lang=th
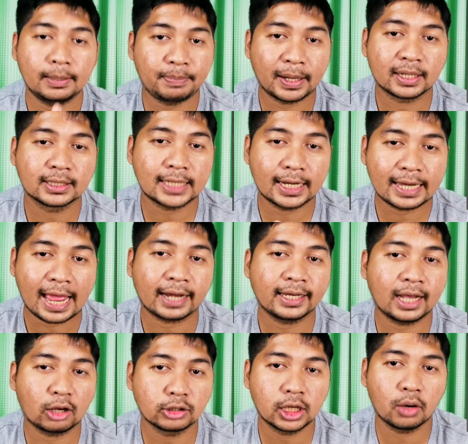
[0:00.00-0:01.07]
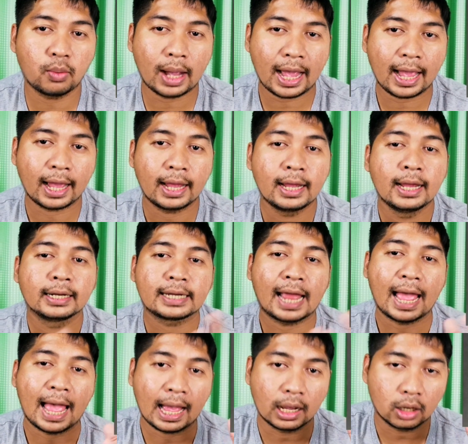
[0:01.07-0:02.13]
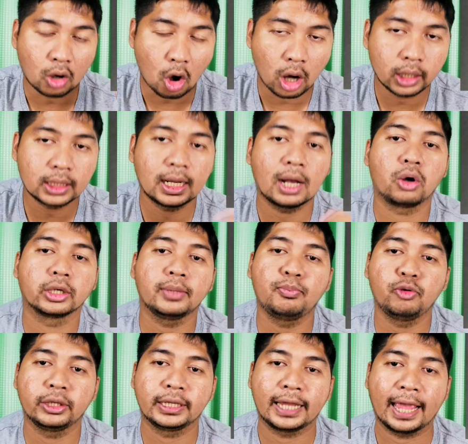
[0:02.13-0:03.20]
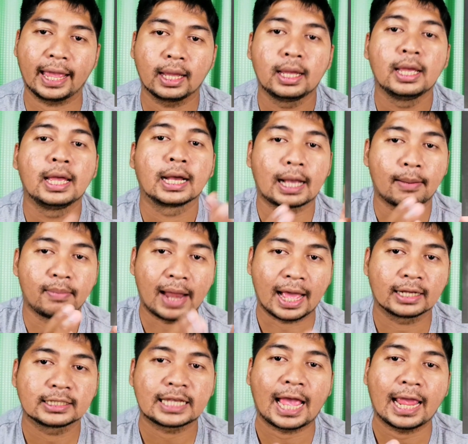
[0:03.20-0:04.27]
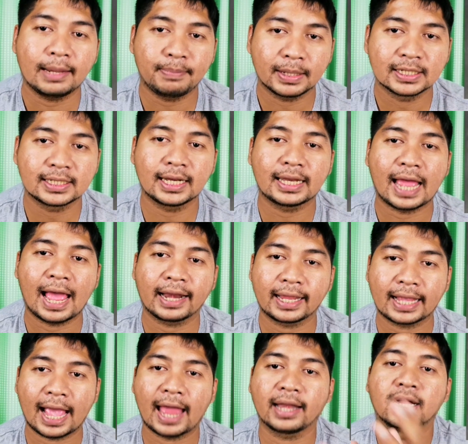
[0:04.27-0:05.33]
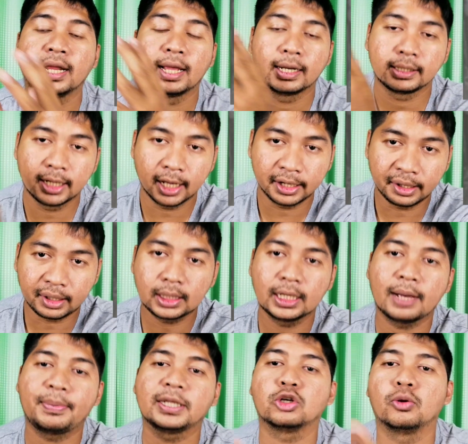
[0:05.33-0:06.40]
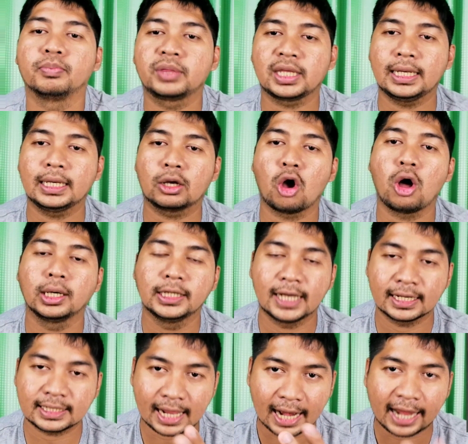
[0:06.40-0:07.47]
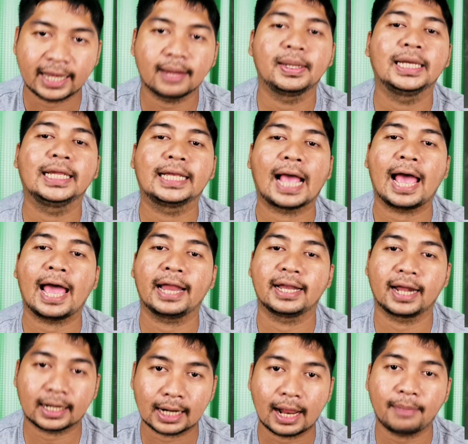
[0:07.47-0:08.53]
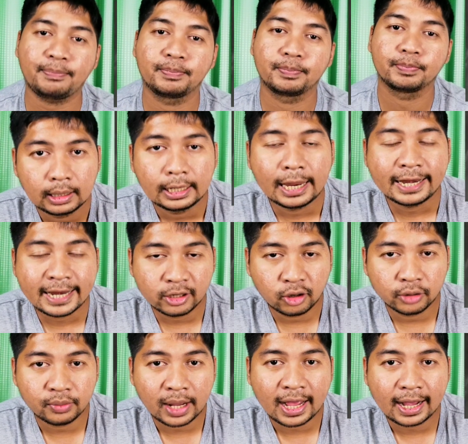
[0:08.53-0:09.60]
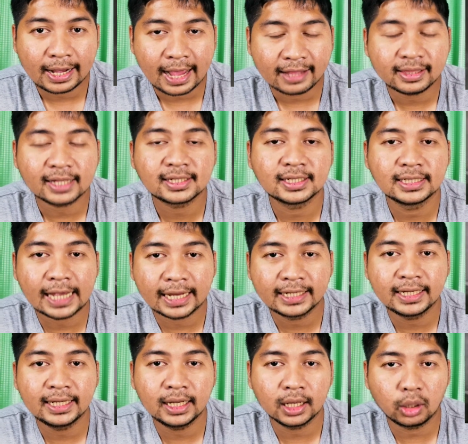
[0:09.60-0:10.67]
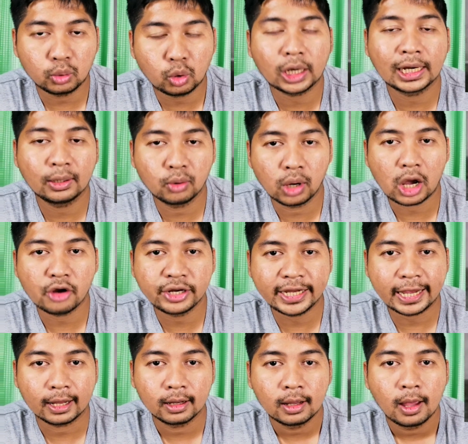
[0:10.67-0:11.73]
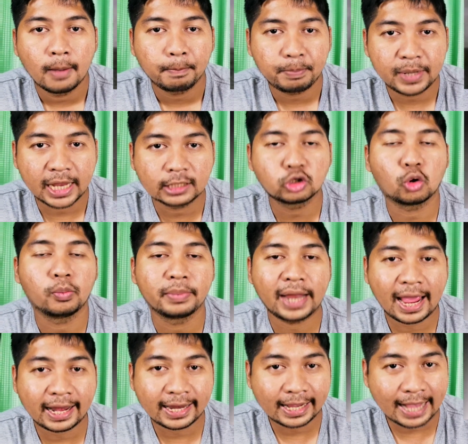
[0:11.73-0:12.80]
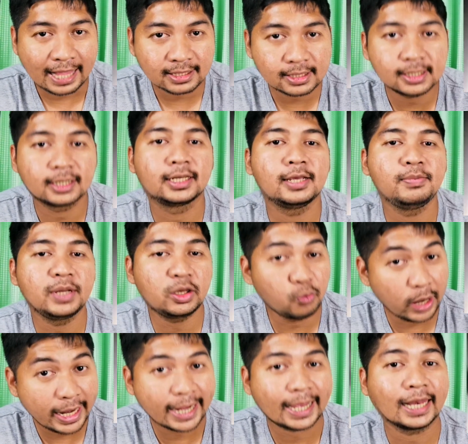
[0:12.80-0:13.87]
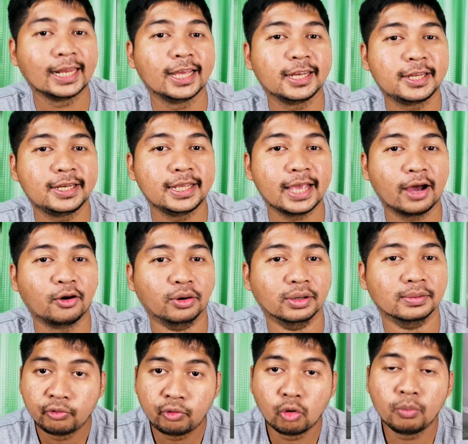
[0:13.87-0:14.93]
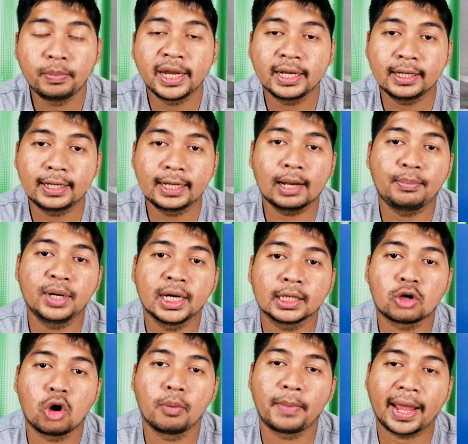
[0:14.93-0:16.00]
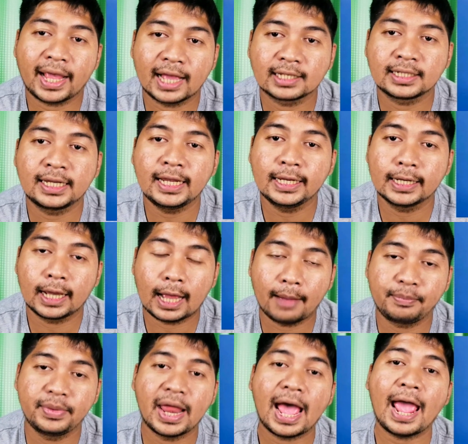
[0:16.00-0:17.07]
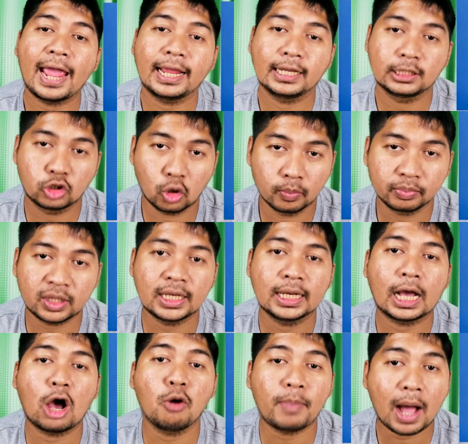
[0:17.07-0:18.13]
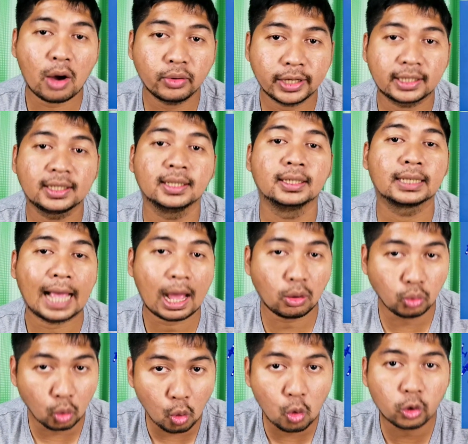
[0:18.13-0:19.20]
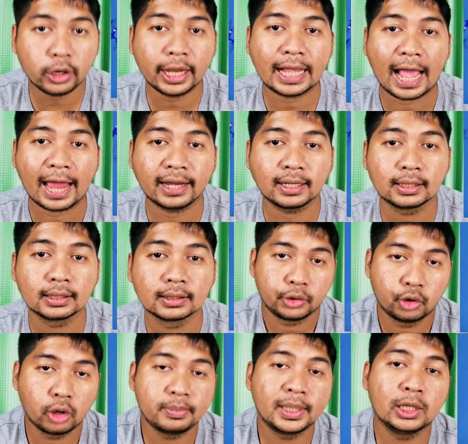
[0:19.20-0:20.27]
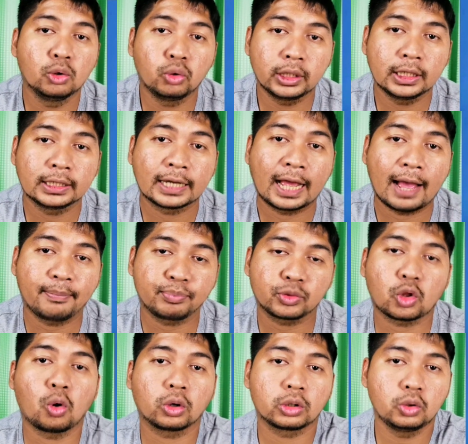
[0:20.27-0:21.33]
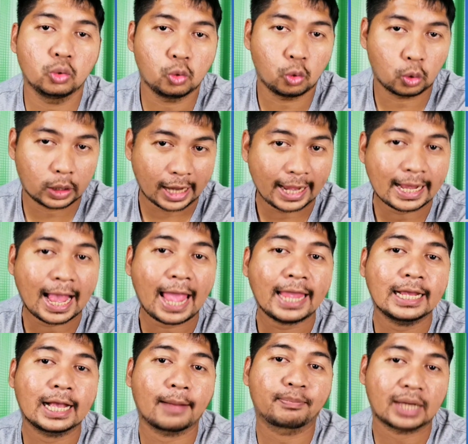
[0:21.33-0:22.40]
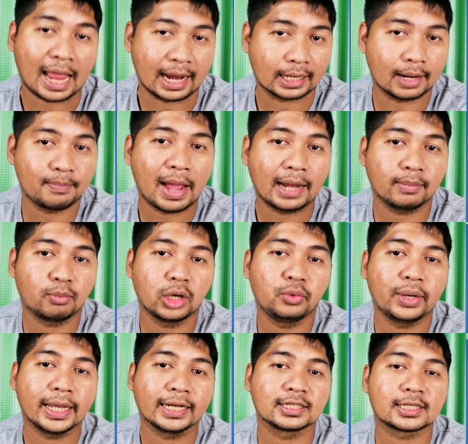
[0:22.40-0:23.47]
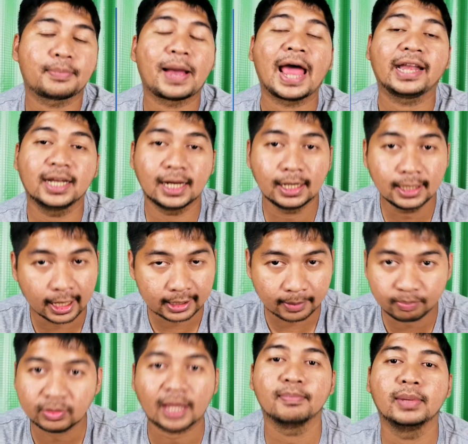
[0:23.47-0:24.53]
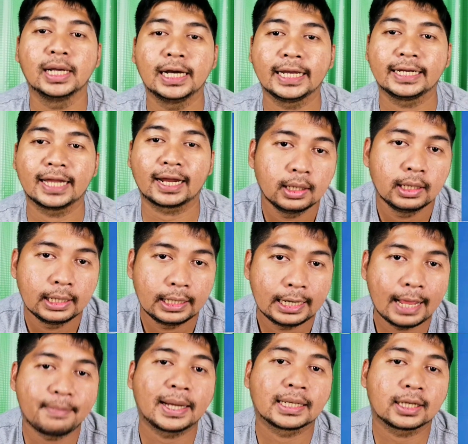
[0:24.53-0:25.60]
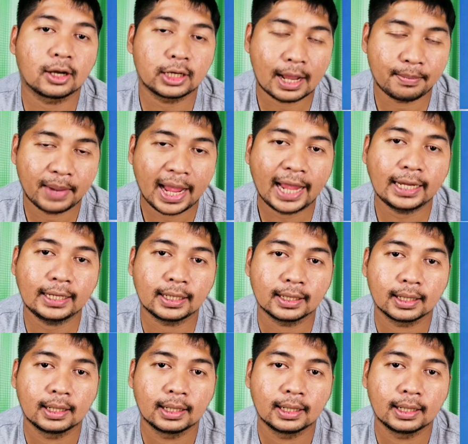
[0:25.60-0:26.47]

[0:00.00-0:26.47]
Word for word: ที่เป็นเส้นทางที่เขาเชื่อว่าทางกองเรือของญี่ปุ่นเนี่ยกำลังใช้เป็นเส้นทางในการเดินเรือไปโจมตีกองเรือสหรัฐอเมริกานะครับและแน่นอนว่าการตัดสินใจที่รวดเร็วของเขาเนี่ยเปลี่ยนโฉมหน้าในการศึกที่มิดเวย์กันเลยทีเดียวฝูงบินทิ้งระเบิดของแมคคัสกี้นะครับได้โจมตีเข้าเป้าเนี่ยถึงเก้าลูกด้วยกันโดยมีลูกหนึ่งนะครับตกอยู่ใกล้ๆกับถังน้ำมันบริเวณสะพานเดินเรือเต็มๆเลยและมันก็ทำให้